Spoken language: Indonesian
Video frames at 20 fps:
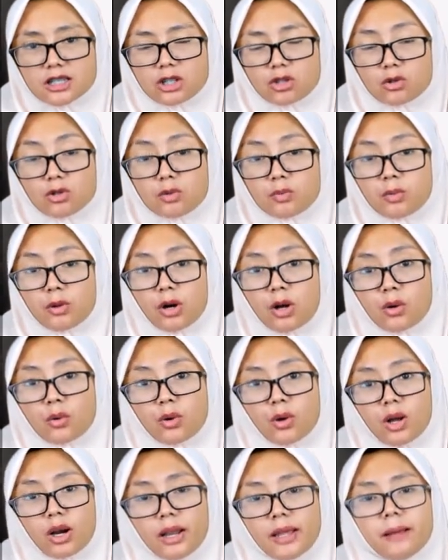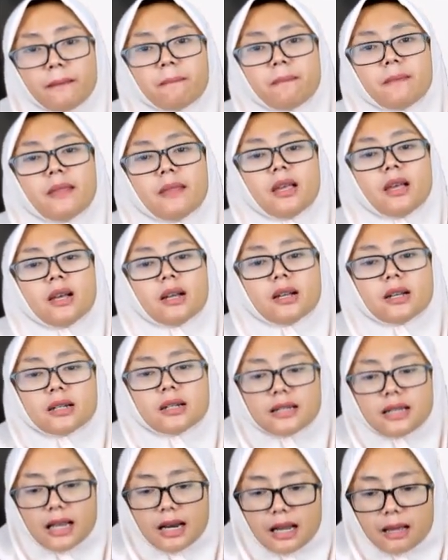itu dipengaruhi oleh
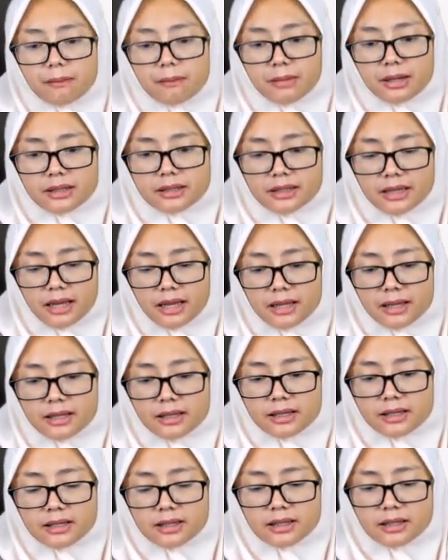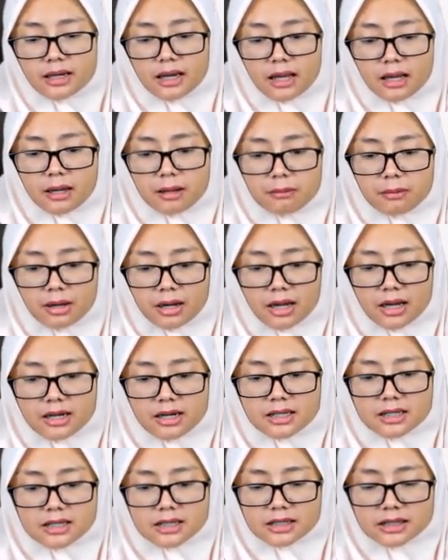kedalamannya. Nah, maka
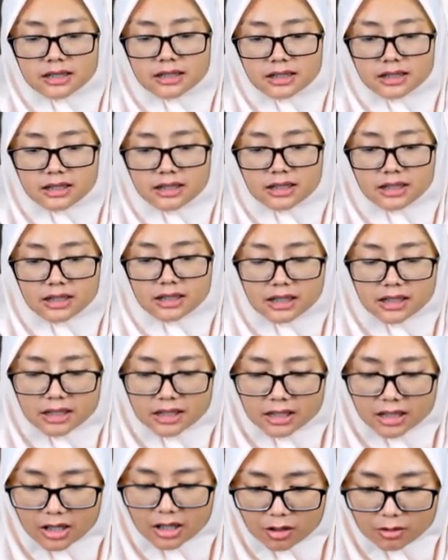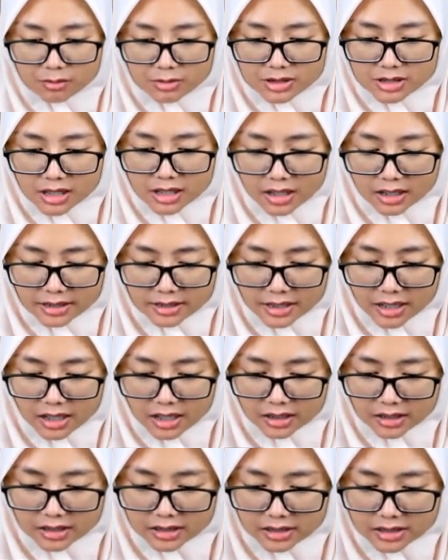di sini kalau misal
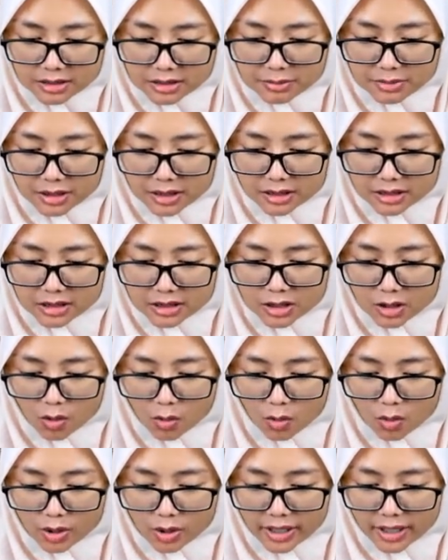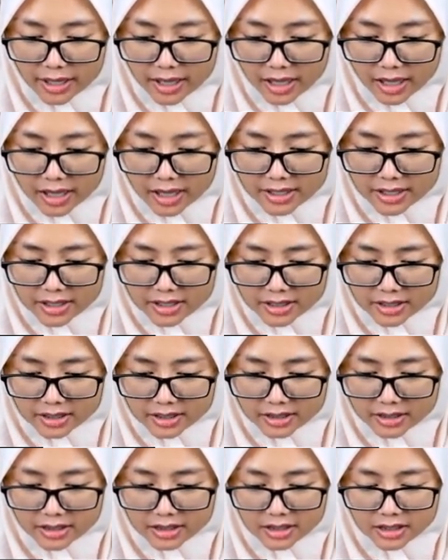yang ini berarti rho GH ya yang
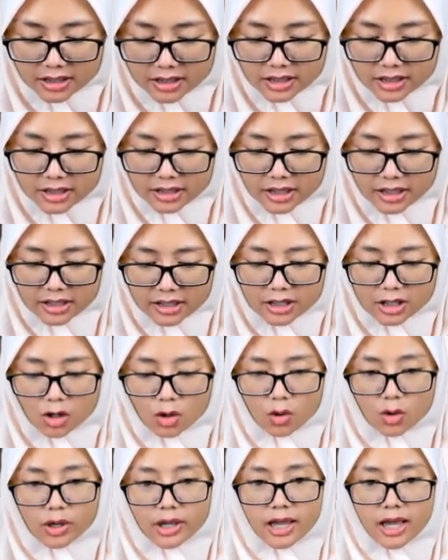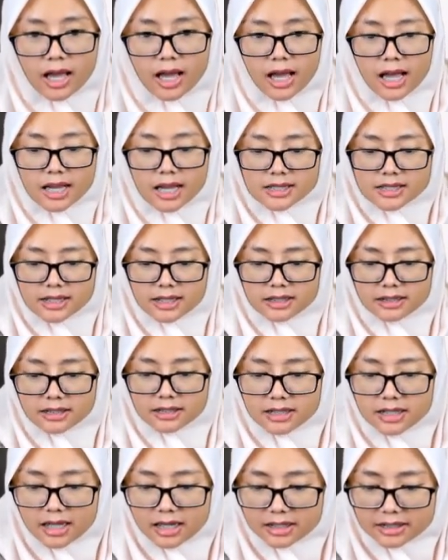ini, yang ini rho GH aksen.
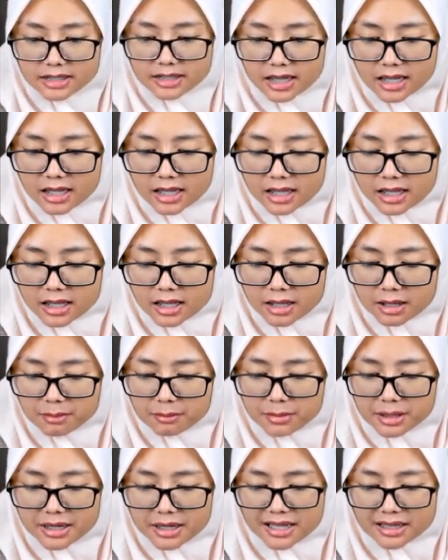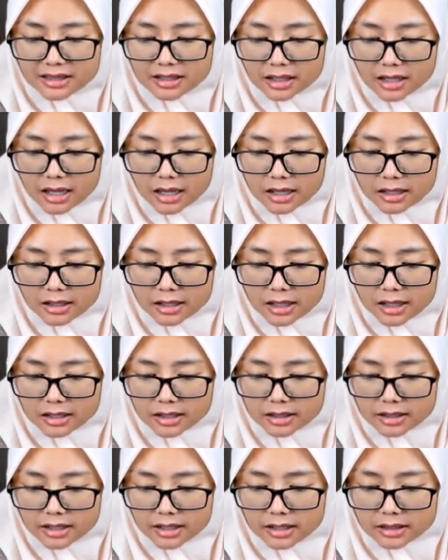Jadi ada beda
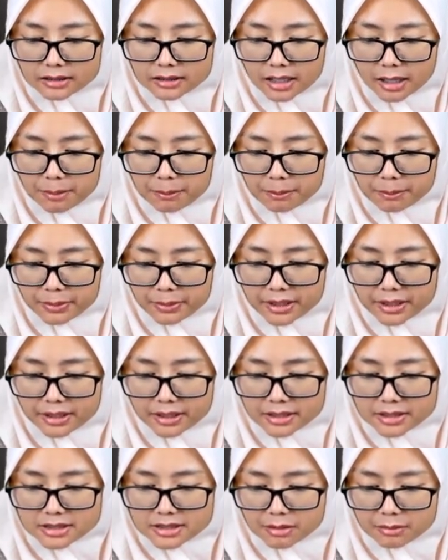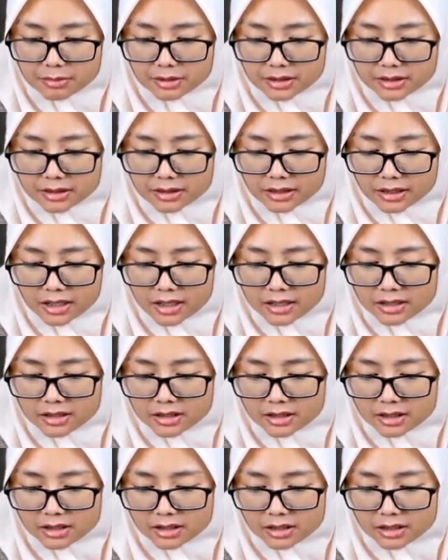tekanan delta P sama dengan